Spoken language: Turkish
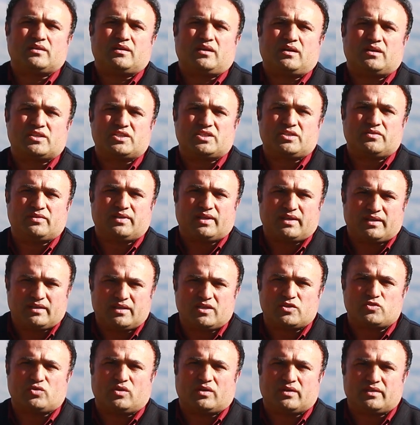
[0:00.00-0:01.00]

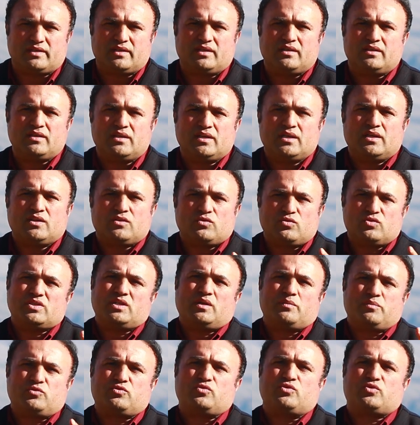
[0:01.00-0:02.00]
arşivlerinde şu anda
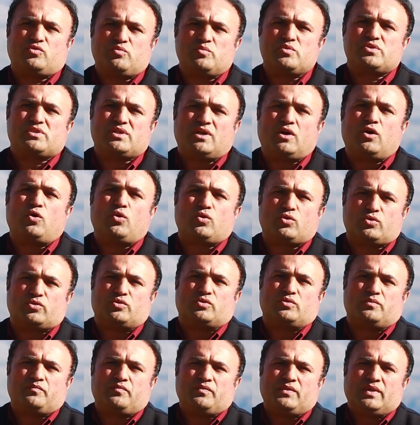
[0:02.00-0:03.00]
güzel bir türkümüz daha
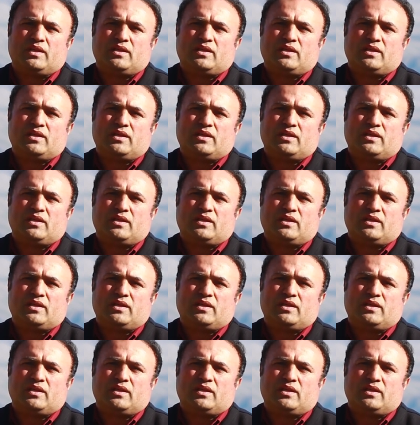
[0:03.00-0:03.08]
oldu.